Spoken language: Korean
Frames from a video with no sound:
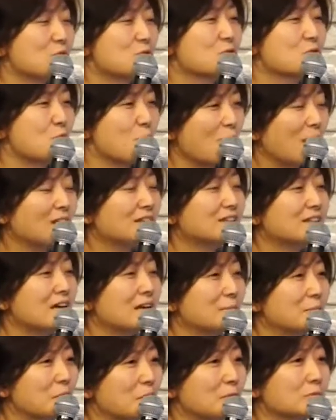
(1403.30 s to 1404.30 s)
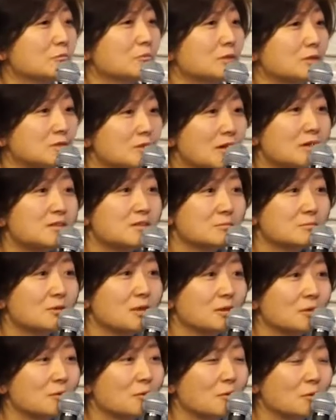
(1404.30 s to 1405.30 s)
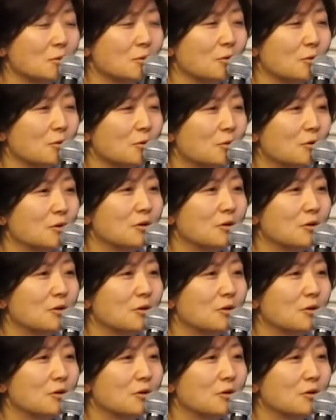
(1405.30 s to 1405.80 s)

좋아한다면 그냥 있으면 되는 거고